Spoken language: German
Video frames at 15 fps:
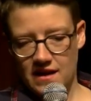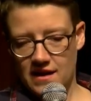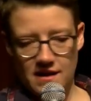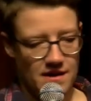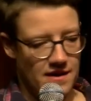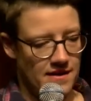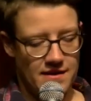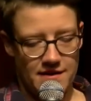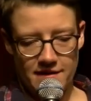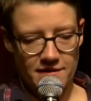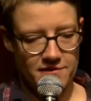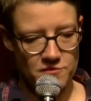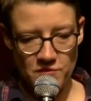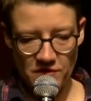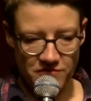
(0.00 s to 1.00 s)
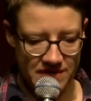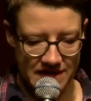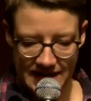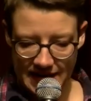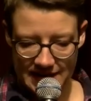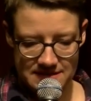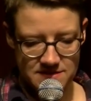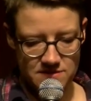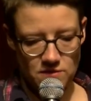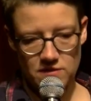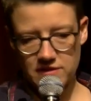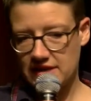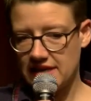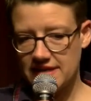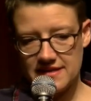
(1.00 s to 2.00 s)
Äh, das überfliege ich halt so
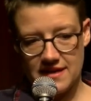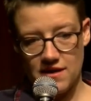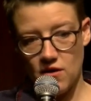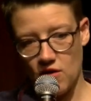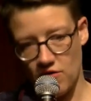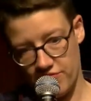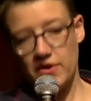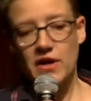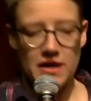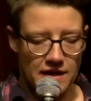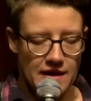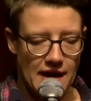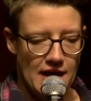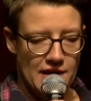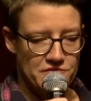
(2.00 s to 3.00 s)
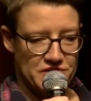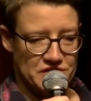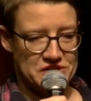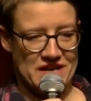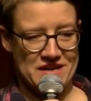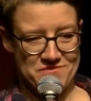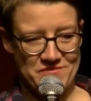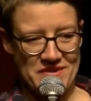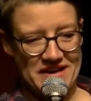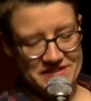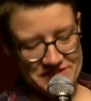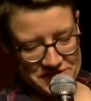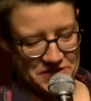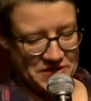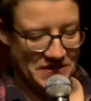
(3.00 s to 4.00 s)
und klicke dann auch auf, ja, einverstanden, passt schon.